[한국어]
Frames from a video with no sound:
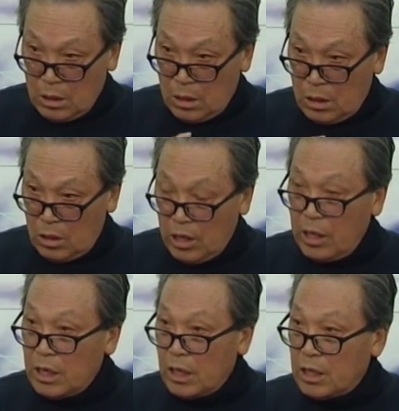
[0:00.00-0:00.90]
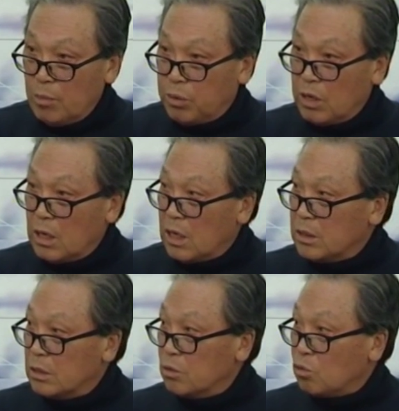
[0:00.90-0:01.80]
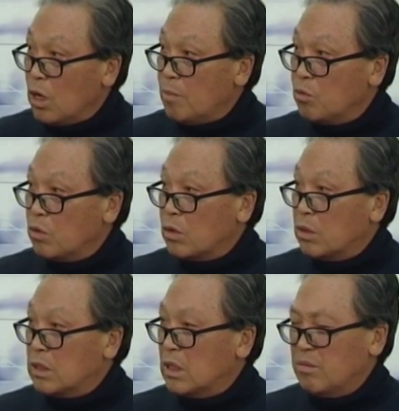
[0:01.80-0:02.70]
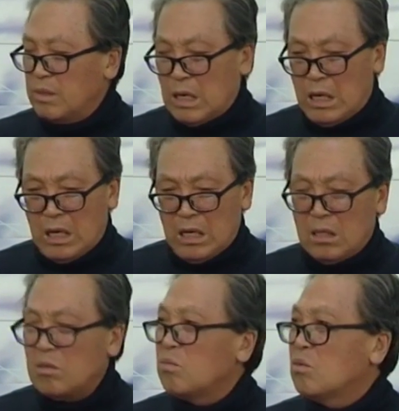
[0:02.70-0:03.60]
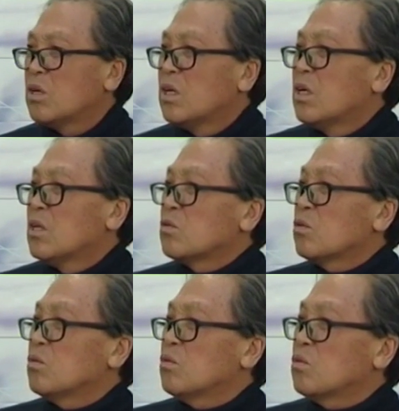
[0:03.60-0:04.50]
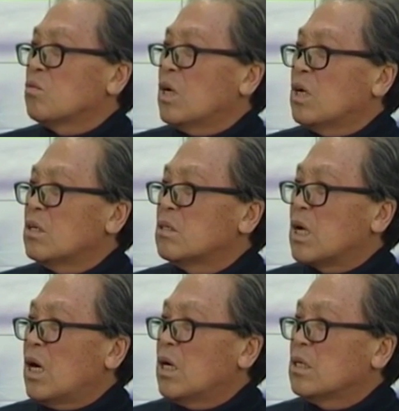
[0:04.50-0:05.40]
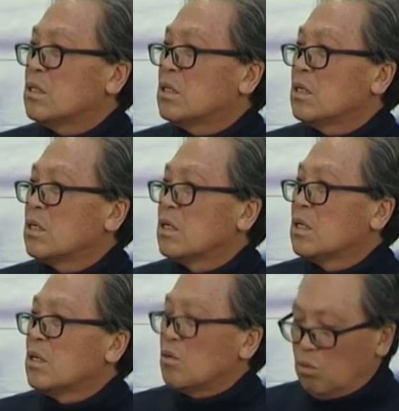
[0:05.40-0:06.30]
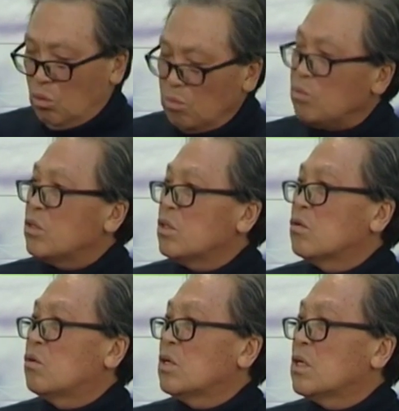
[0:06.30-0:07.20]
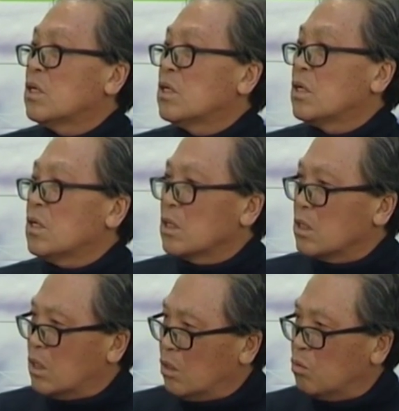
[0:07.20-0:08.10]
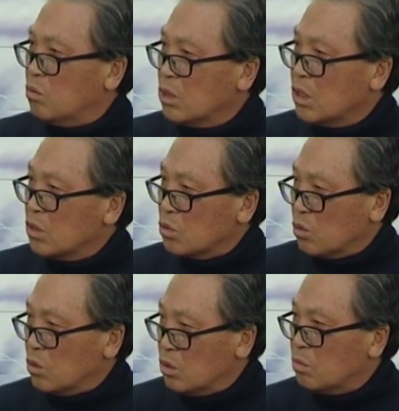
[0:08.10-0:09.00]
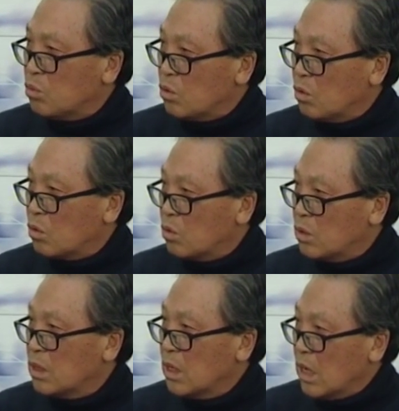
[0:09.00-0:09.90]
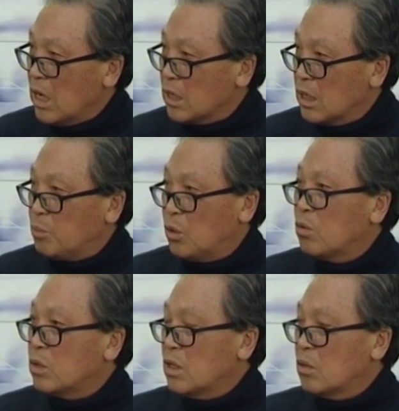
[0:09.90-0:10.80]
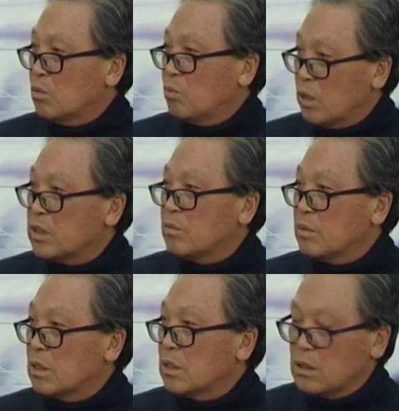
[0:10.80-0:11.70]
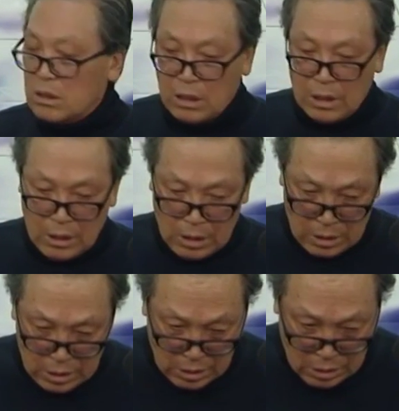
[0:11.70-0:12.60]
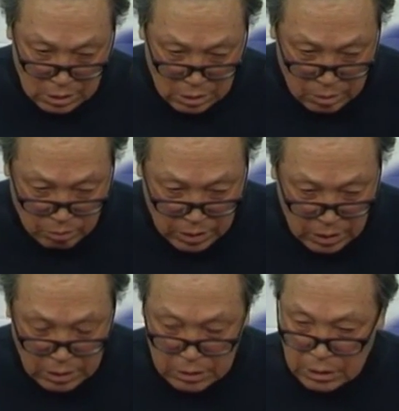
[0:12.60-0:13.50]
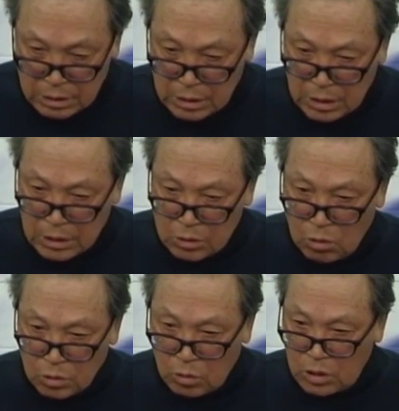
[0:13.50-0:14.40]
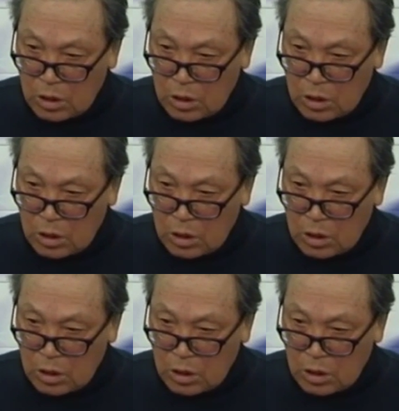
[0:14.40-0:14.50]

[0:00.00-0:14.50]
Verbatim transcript: 어, 회의를 할 때 프랑카드로 조 한문을 걸자가 면야 이거 뭐 조선족도 한어를 다 아는데 네. 그건 무시를 뭐 그럴 게 아니냐. 이렇게 결국은 조선 업무 뭐 영론이 한계 표현이라고 봐집니다. 그렇죠. 에, 이런 몇 가지. 그래가지고 또